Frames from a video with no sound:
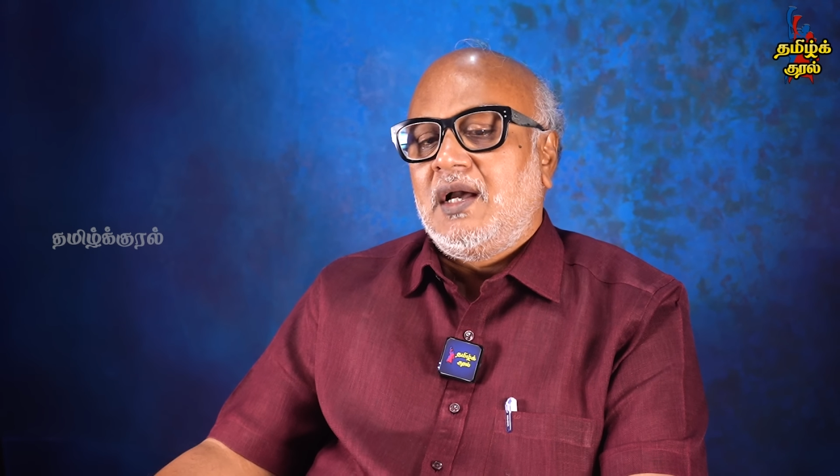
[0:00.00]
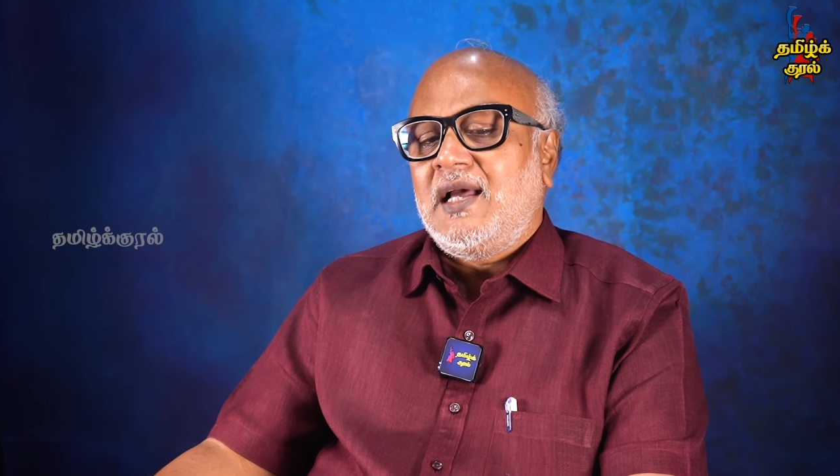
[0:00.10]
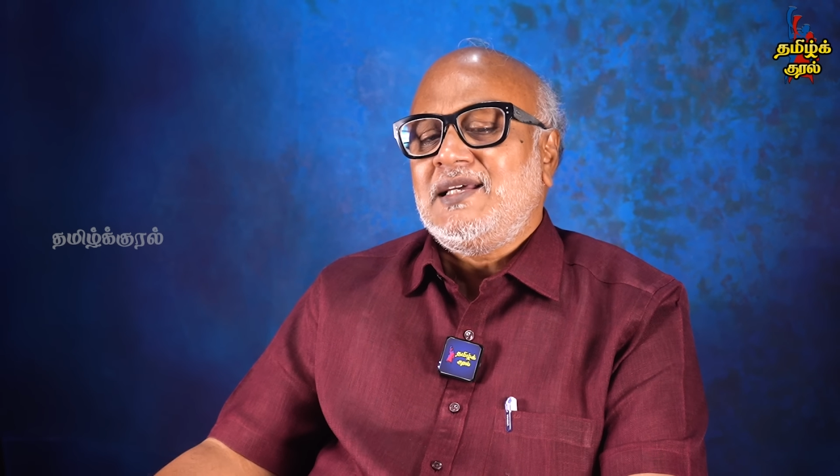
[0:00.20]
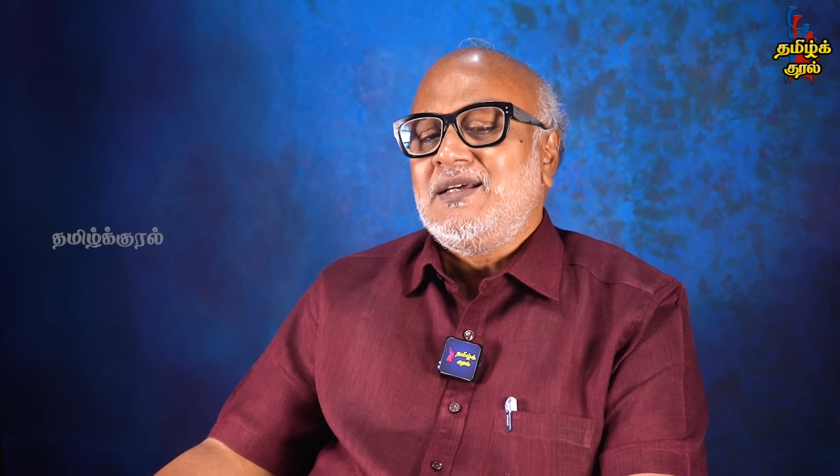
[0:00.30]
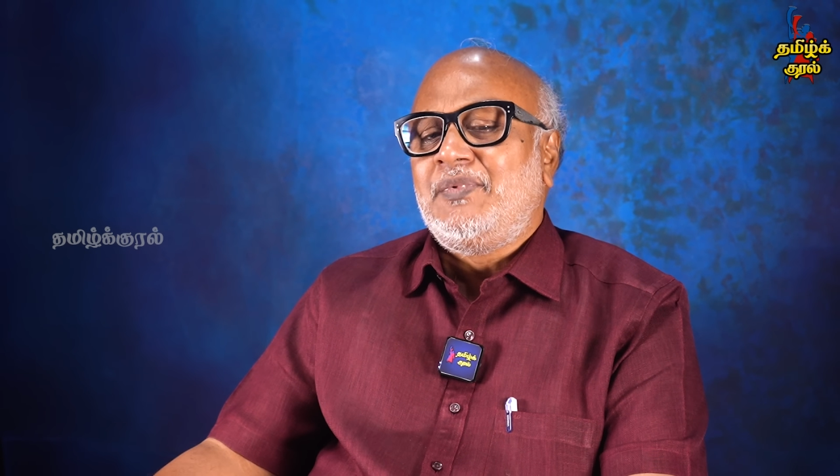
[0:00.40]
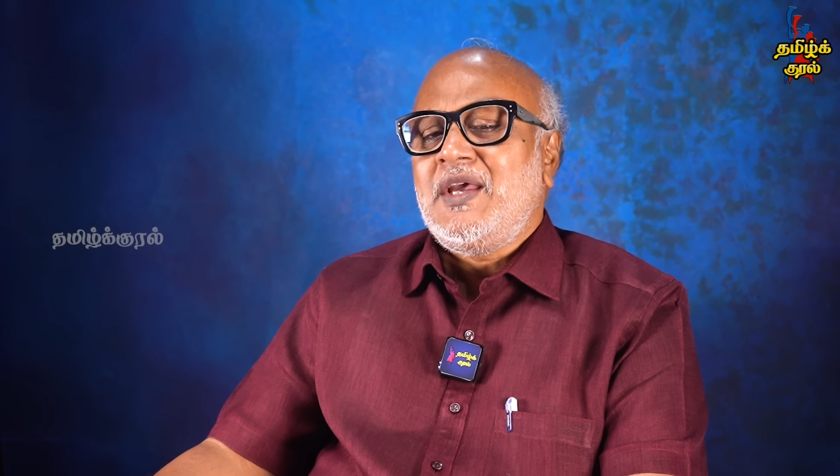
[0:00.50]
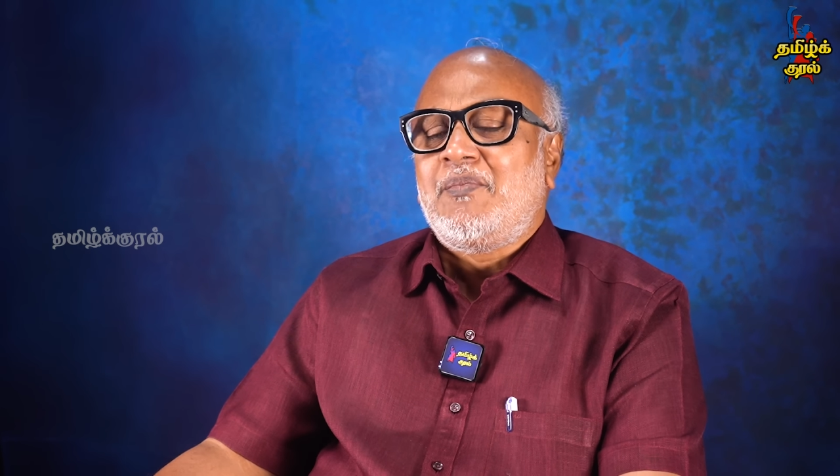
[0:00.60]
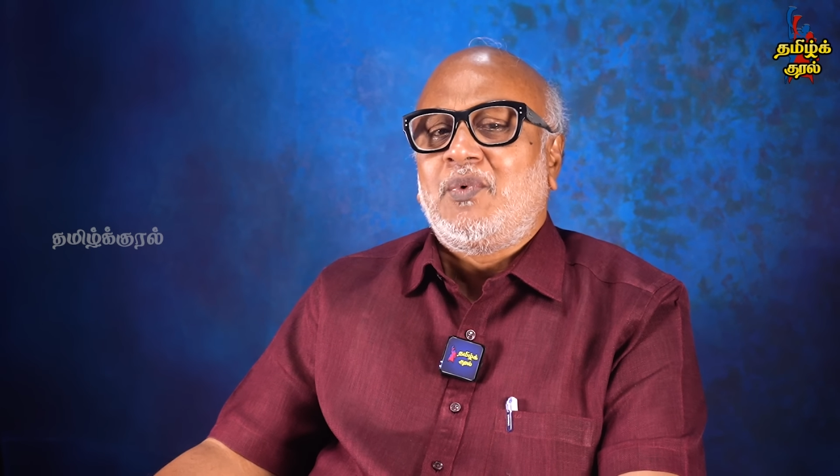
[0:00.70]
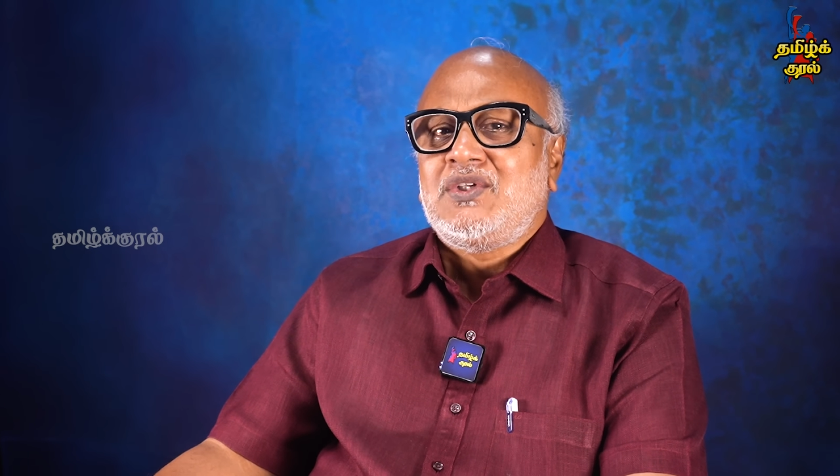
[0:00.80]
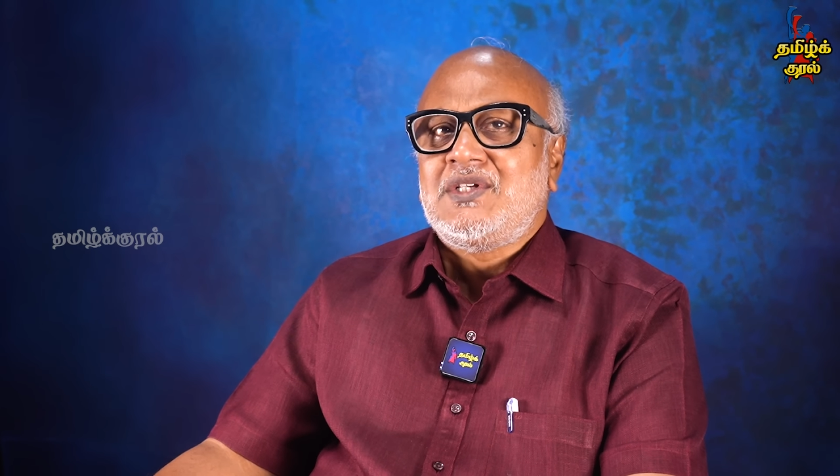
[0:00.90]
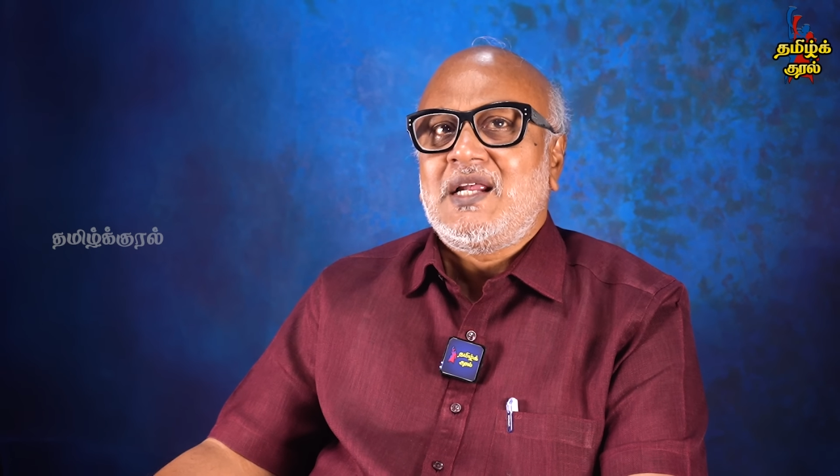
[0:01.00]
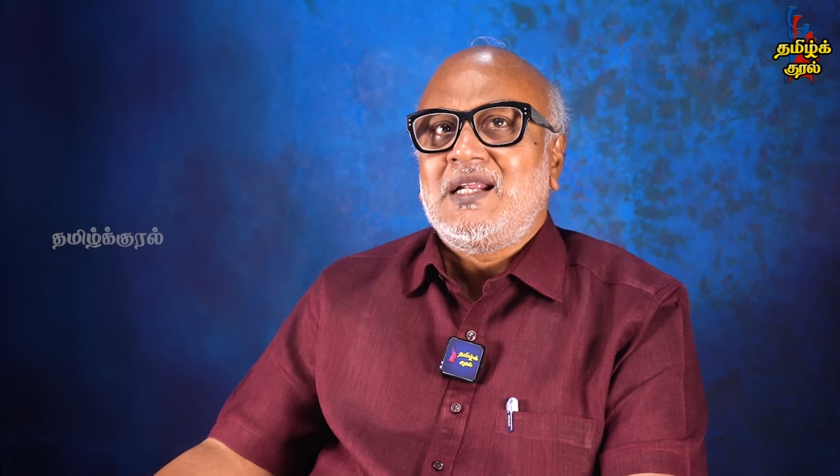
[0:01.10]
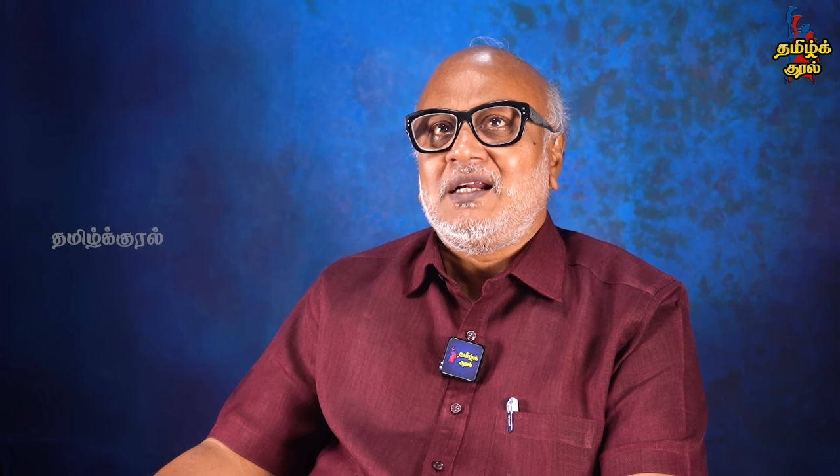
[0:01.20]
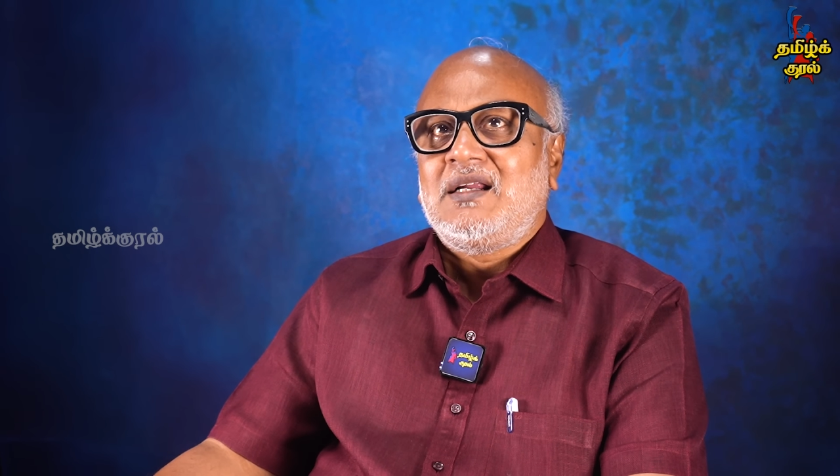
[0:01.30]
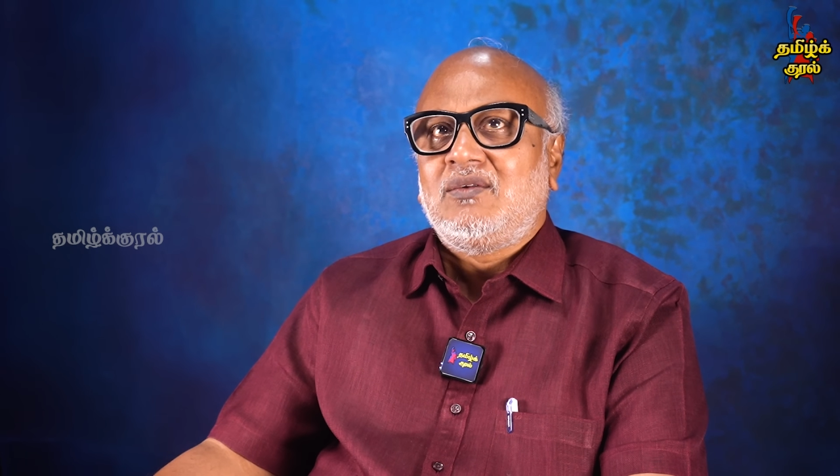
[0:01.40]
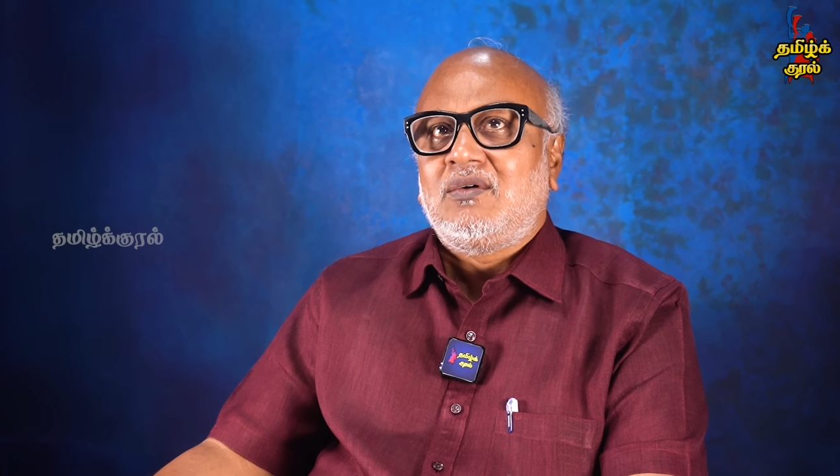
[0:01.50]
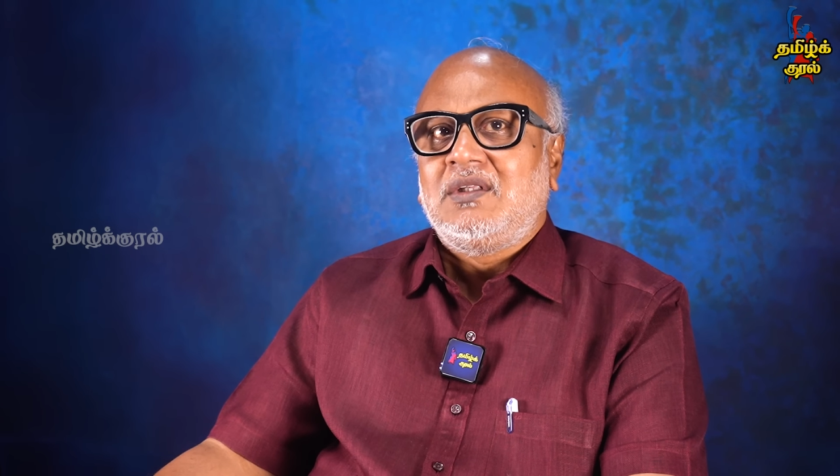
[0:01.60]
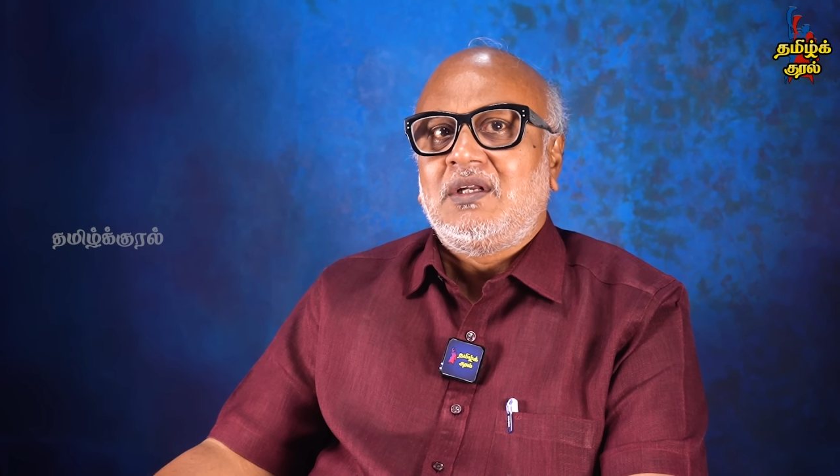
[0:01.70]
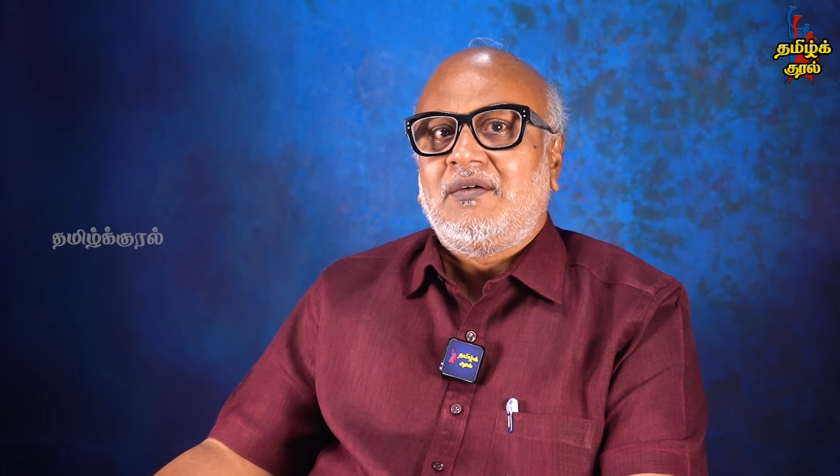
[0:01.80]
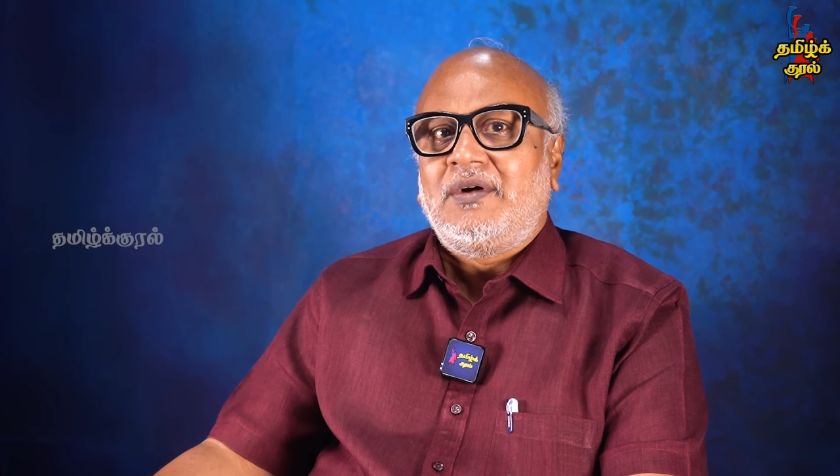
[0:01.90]
ஐ திங்க் இப்படியே போச்சுன்னா எனக்கு என்ன
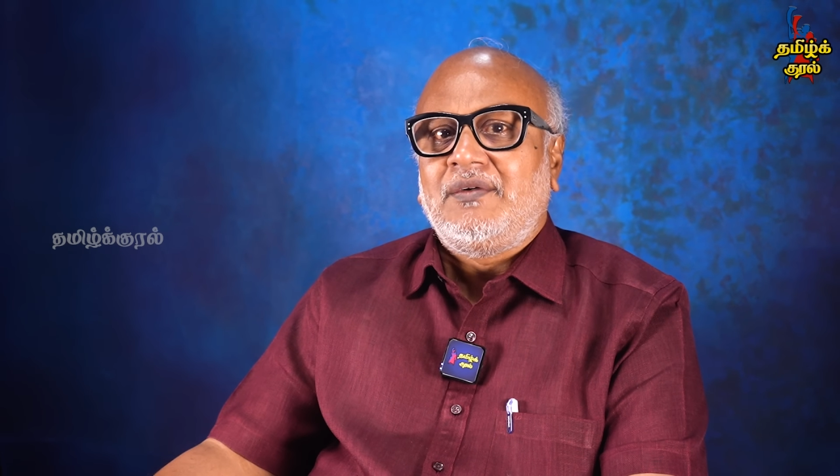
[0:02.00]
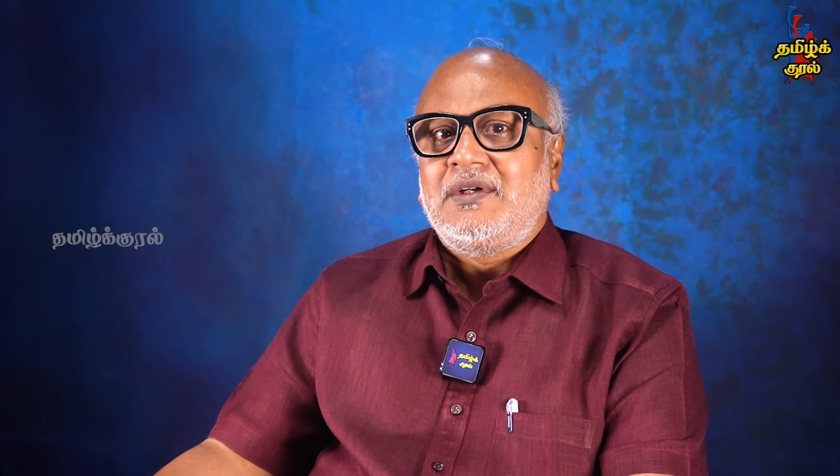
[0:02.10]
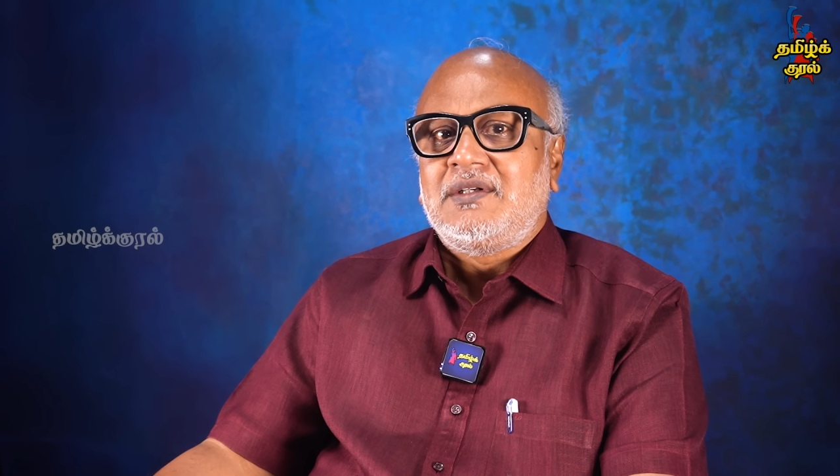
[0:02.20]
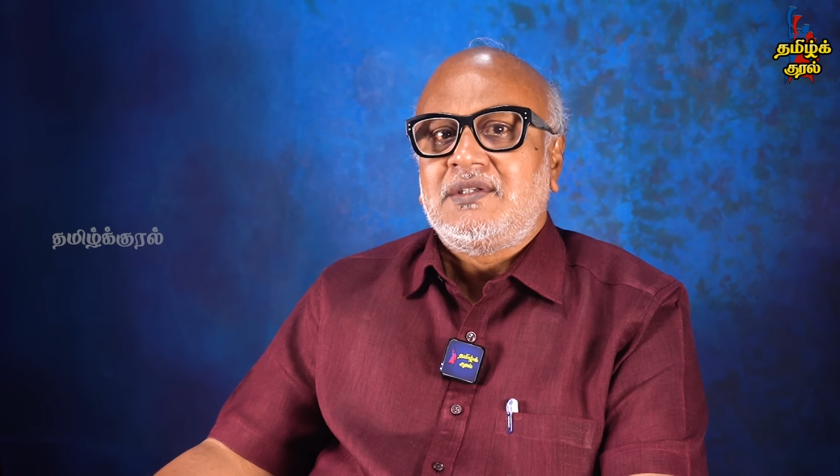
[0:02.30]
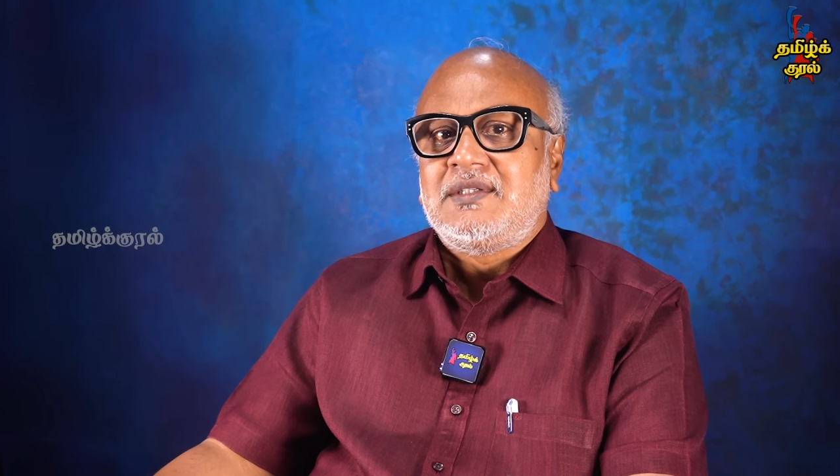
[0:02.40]
நான் அவ்வளவன்